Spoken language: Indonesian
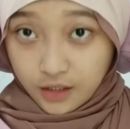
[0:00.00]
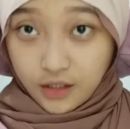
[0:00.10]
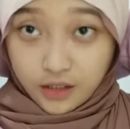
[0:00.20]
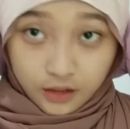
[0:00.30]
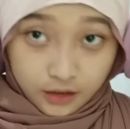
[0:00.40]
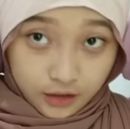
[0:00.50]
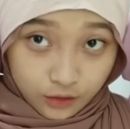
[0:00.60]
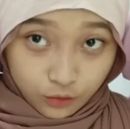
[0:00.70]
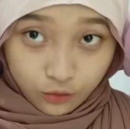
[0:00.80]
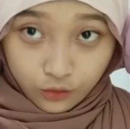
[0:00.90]
diikat
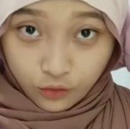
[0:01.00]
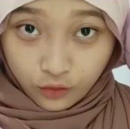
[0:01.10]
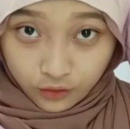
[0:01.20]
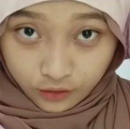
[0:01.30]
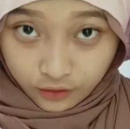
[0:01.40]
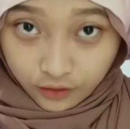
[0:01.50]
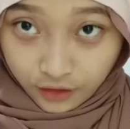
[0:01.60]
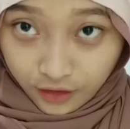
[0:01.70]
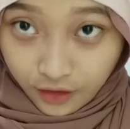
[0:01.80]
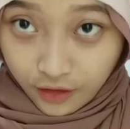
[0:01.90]
gitu
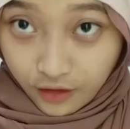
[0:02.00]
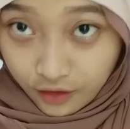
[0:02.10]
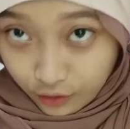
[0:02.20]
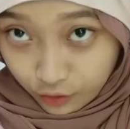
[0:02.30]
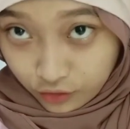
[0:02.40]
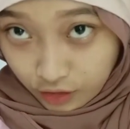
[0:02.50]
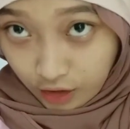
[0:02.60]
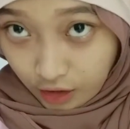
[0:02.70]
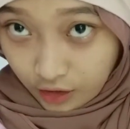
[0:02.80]
lucu ya